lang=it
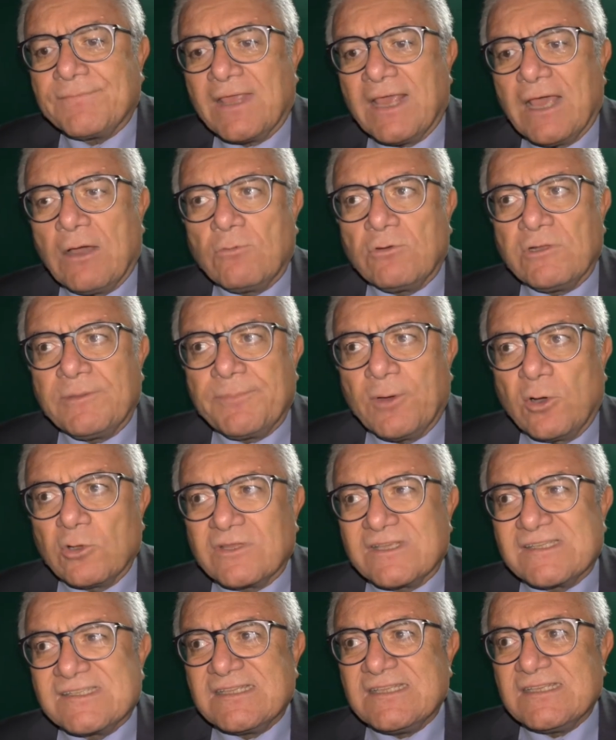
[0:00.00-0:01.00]
e a
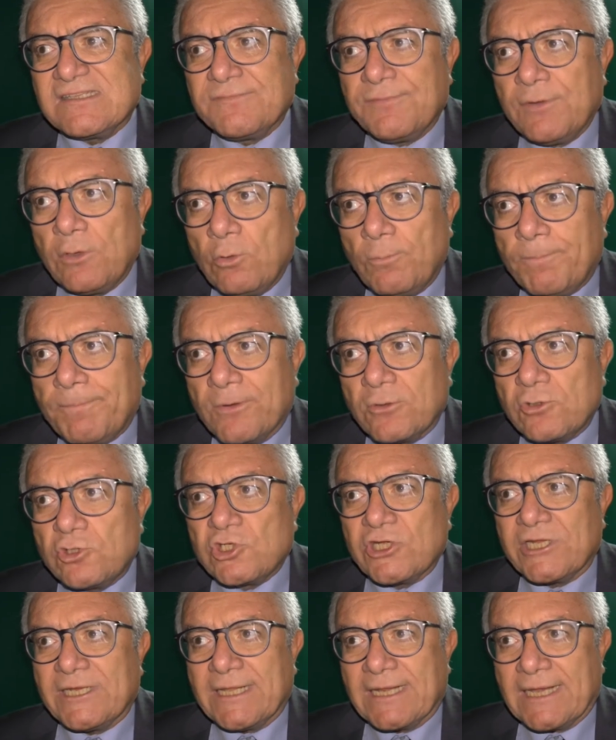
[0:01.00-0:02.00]
un'ipotesi di sviluppo
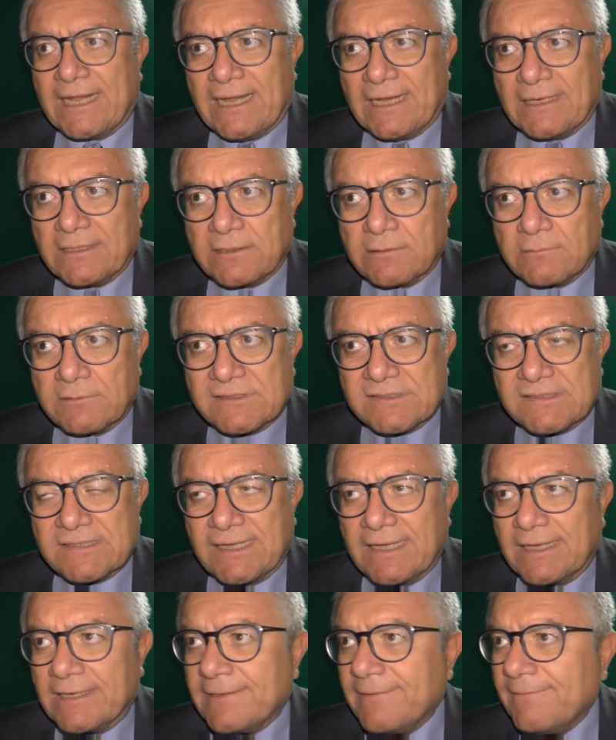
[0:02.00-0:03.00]
generale di
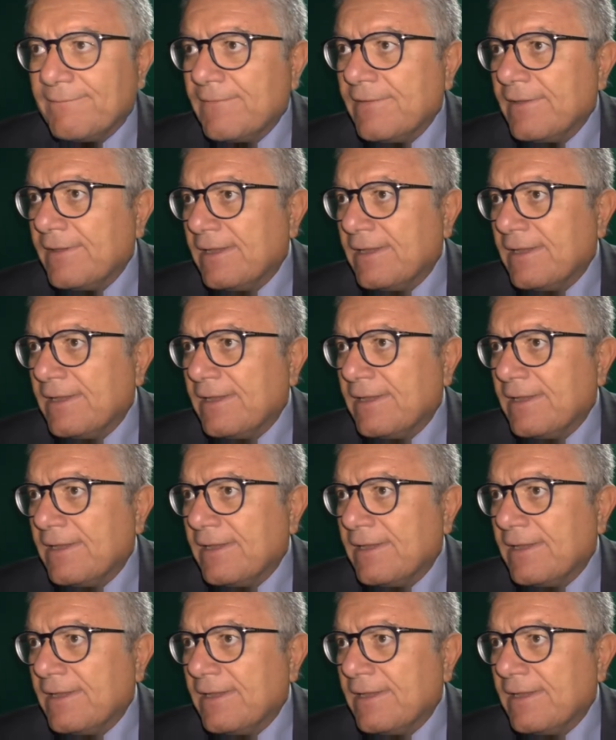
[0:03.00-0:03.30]
quest'area.